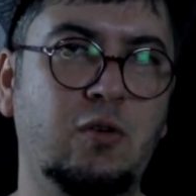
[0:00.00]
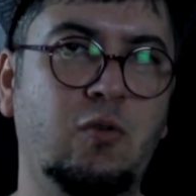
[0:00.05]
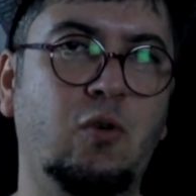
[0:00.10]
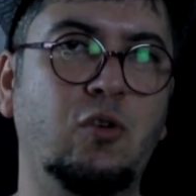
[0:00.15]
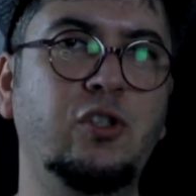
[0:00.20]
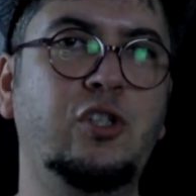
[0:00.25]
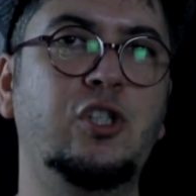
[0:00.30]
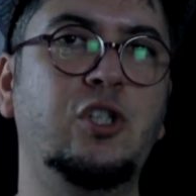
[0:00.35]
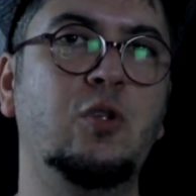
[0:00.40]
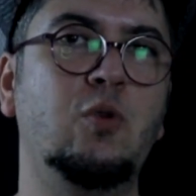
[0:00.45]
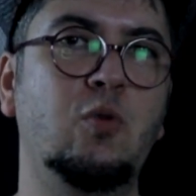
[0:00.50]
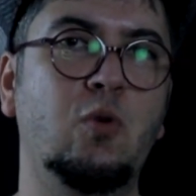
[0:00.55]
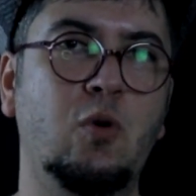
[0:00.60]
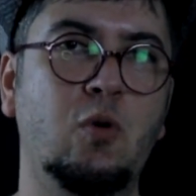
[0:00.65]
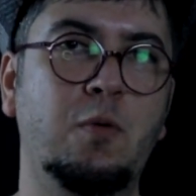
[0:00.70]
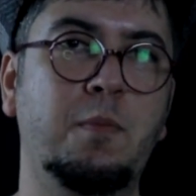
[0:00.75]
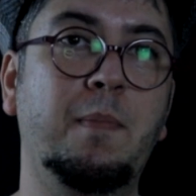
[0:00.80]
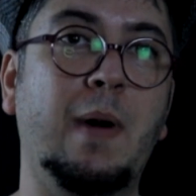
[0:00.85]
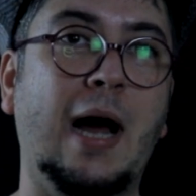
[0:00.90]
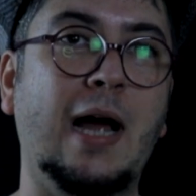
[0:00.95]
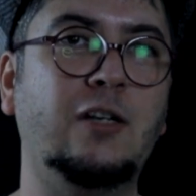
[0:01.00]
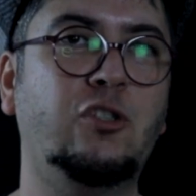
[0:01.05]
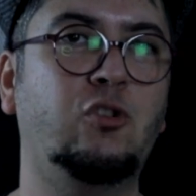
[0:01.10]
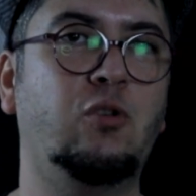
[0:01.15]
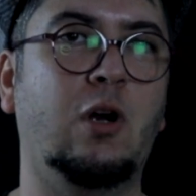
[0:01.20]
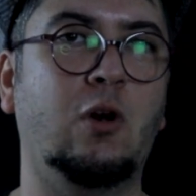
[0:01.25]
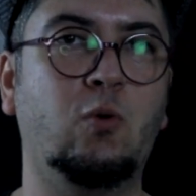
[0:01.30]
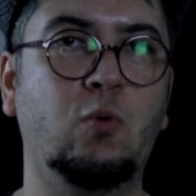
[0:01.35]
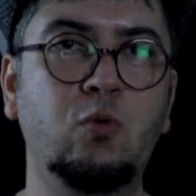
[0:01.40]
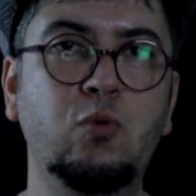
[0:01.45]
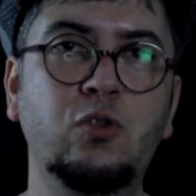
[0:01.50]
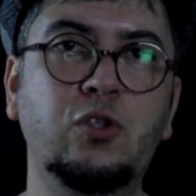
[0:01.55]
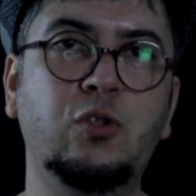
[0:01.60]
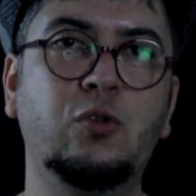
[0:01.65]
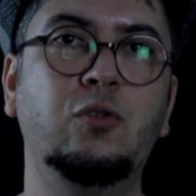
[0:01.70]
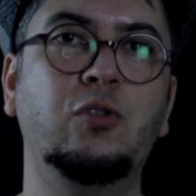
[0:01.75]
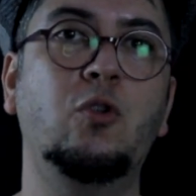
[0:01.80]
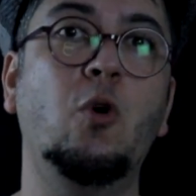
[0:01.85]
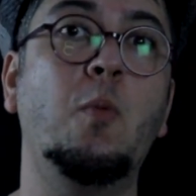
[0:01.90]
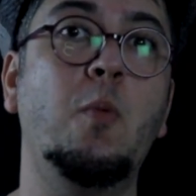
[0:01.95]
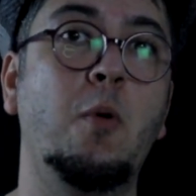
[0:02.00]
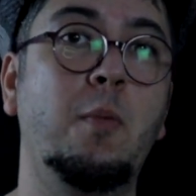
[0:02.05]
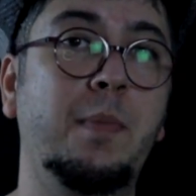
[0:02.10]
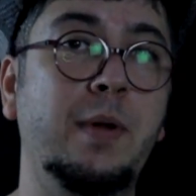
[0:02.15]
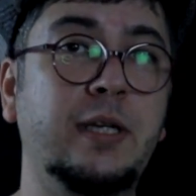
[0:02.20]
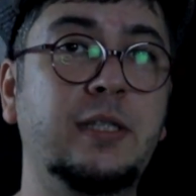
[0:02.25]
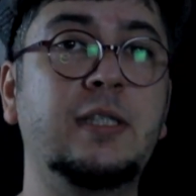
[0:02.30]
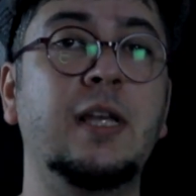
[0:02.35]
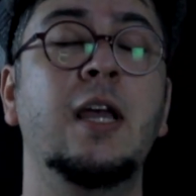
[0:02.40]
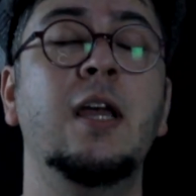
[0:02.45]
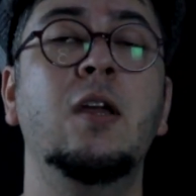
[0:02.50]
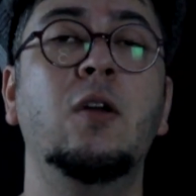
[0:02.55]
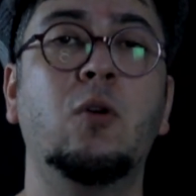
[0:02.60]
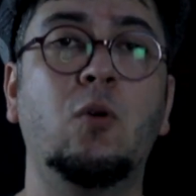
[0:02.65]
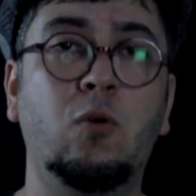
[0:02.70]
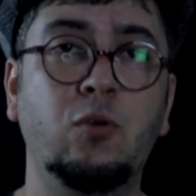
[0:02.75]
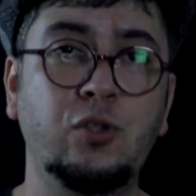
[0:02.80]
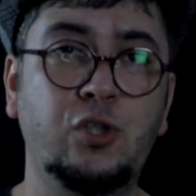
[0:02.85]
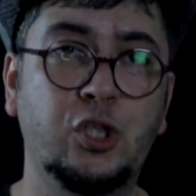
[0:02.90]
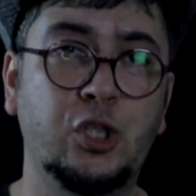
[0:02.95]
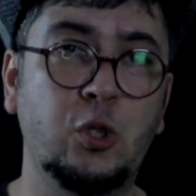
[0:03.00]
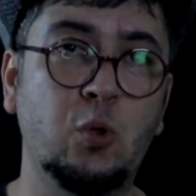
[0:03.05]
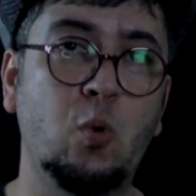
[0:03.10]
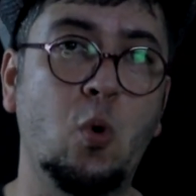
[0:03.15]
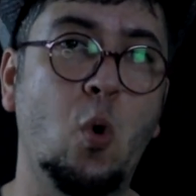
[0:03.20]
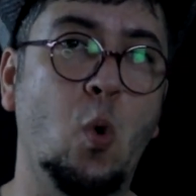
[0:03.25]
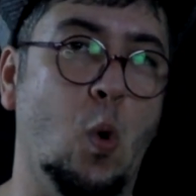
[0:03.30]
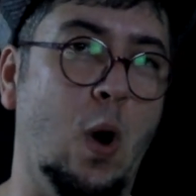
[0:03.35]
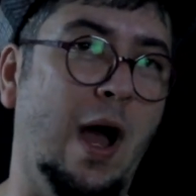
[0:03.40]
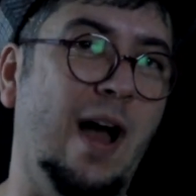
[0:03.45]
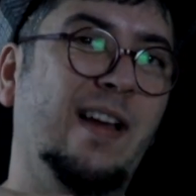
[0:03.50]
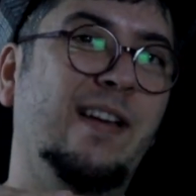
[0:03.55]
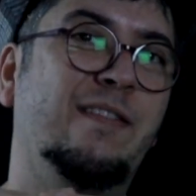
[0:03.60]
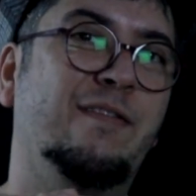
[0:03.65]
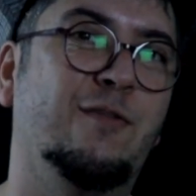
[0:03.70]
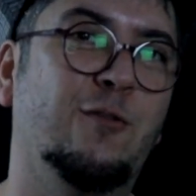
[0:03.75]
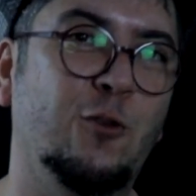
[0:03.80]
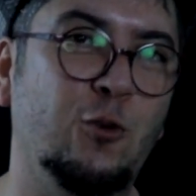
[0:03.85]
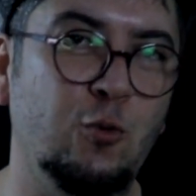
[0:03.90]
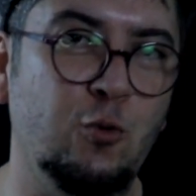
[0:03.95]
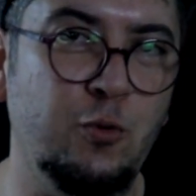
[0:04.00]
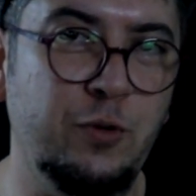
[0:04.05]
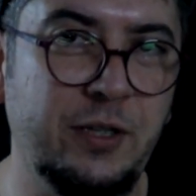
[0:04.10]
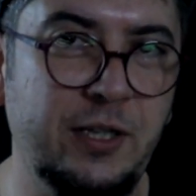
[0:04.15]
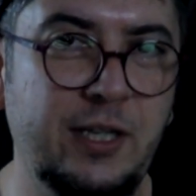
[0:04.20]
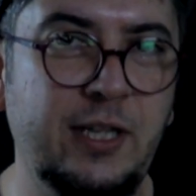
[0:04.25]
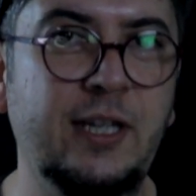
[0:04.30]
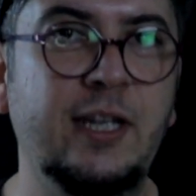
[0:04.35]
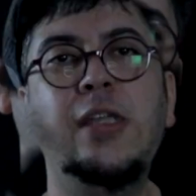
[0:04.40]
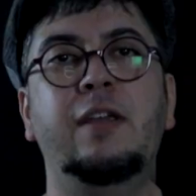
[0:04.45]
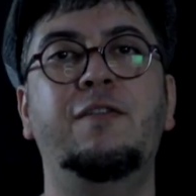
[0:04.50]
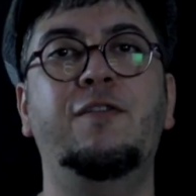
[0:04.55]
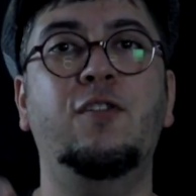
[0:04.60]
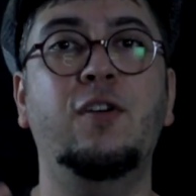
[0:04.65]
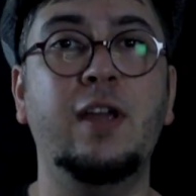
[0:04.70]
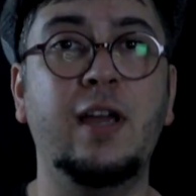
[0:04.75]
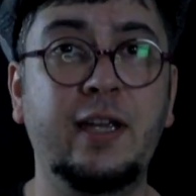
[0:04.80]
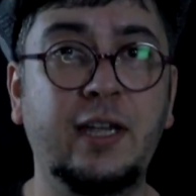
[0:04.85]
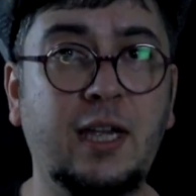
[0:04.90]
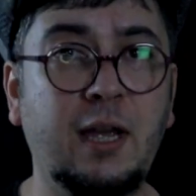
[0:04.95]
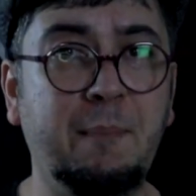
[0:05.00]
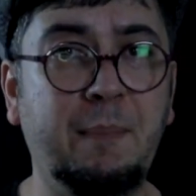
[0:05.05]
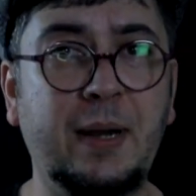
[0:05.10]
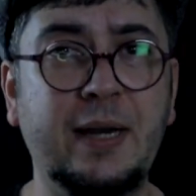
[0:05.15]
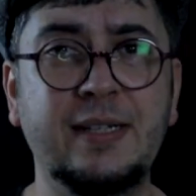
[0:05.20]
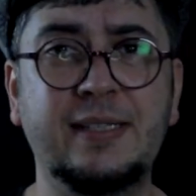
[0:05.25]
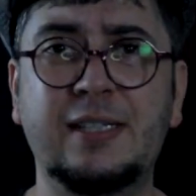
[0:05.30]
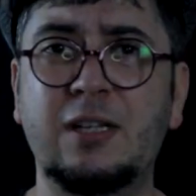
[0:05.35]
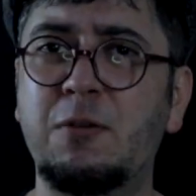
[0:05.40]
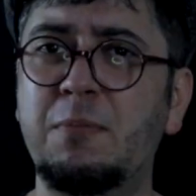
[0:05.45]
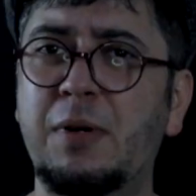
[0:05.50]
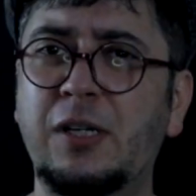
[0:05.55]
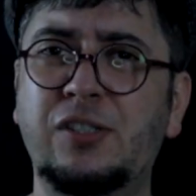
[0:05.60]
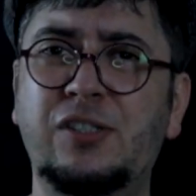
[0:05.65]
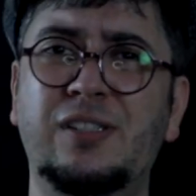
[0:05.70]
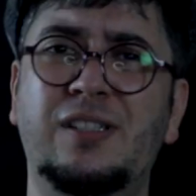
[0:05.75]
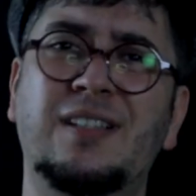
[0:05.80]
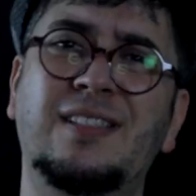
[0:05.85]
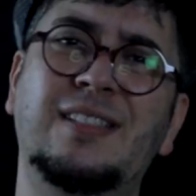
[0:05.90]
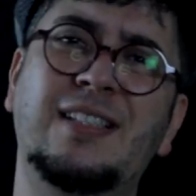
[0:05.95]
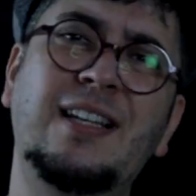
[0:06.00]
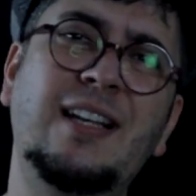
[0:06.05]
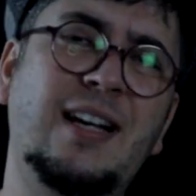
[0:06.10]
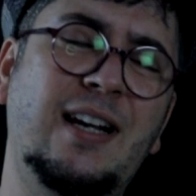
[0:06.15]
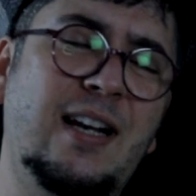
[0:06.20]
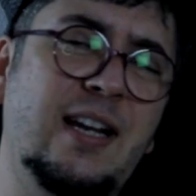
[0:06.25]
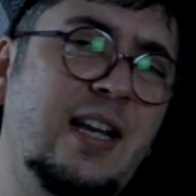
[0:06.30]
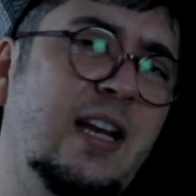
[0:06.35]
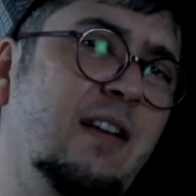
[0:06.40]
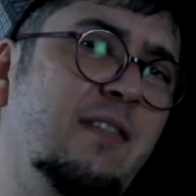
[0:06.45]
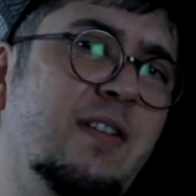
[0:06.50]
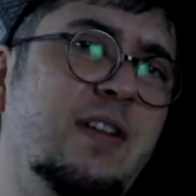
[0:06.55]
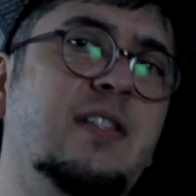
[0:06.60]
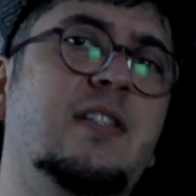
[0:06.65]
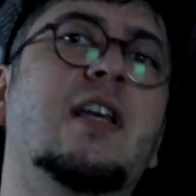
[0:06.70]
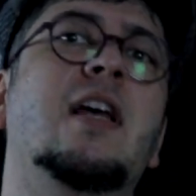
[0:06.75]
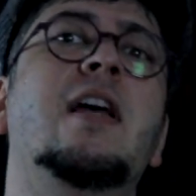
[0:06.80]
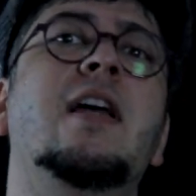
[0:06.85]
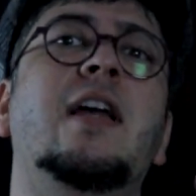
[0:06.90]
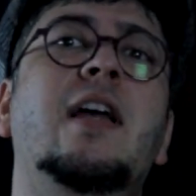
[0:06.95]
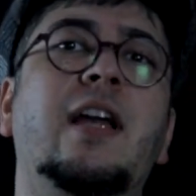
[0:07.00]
continuou, o baixo acústico, o double bass continuou a evoluir e foi aí que apareceram baixistas incríveis.